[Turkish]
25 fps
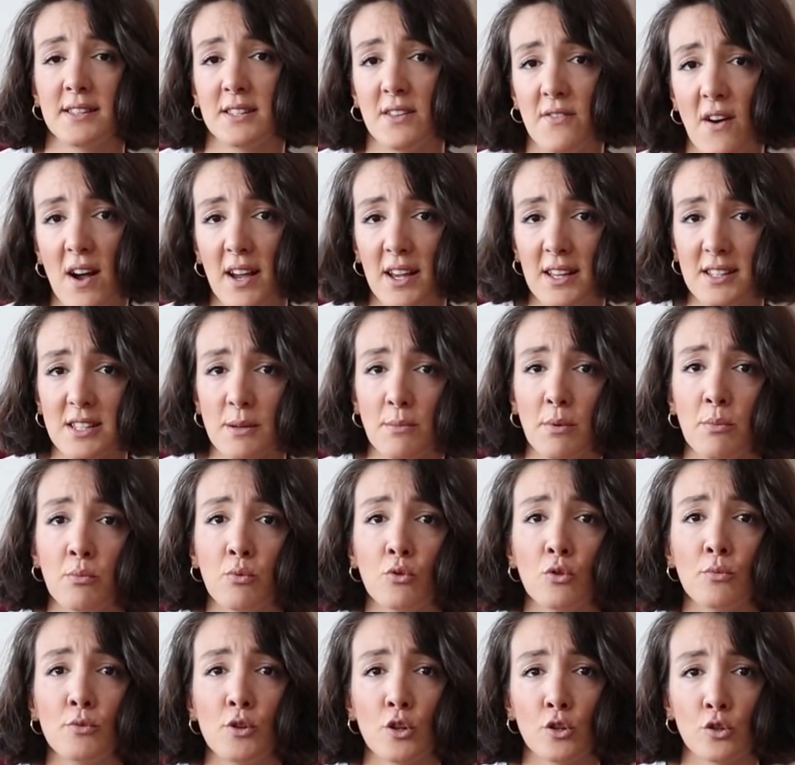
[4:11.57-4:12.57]
Divan kitabı.
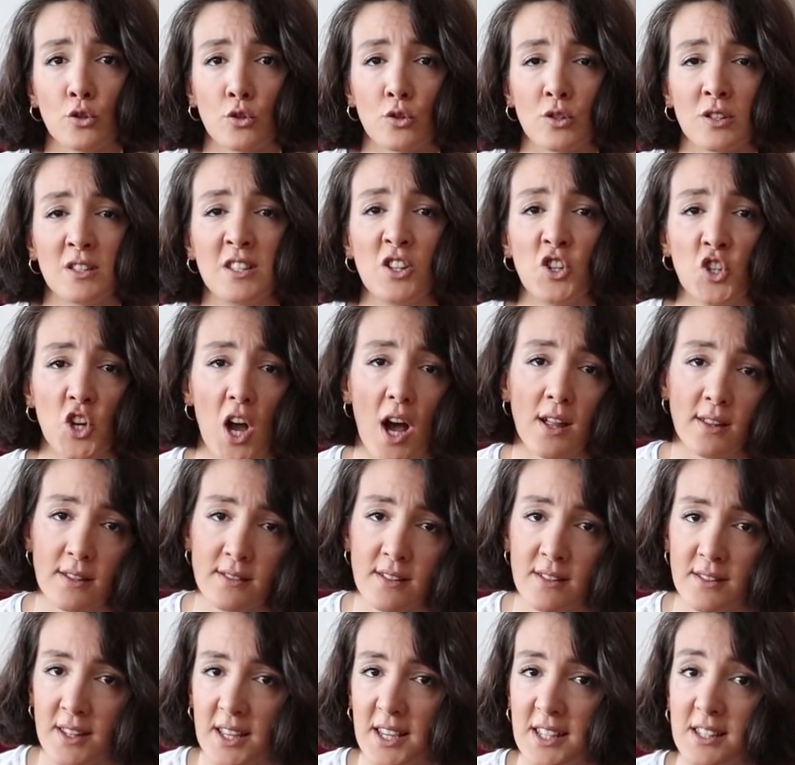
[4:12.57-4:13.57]
Bu biliyorsunuz Nietzsche
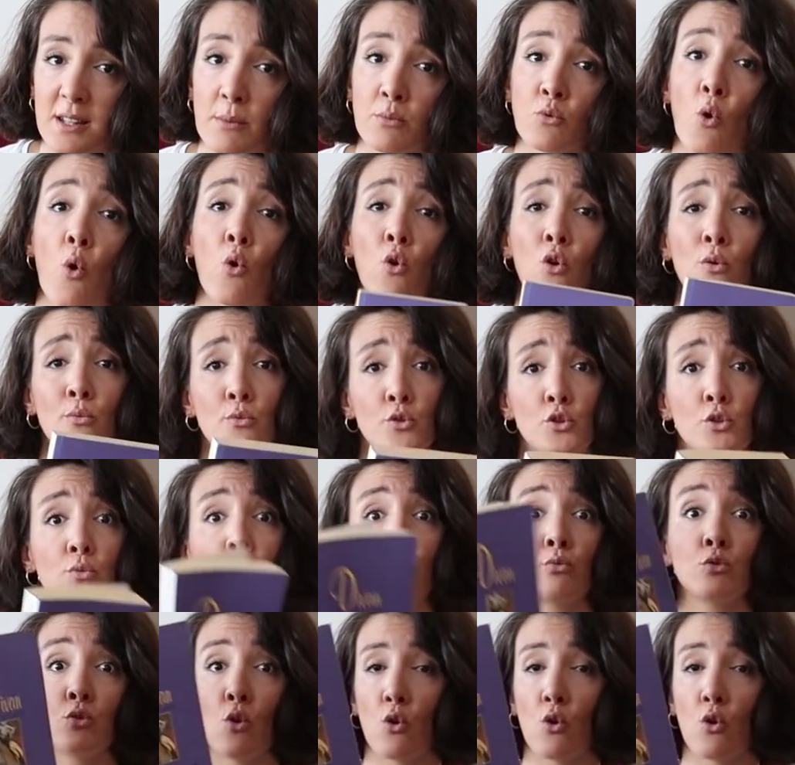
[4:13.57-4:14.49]
ağladığında kitabını okumuştum.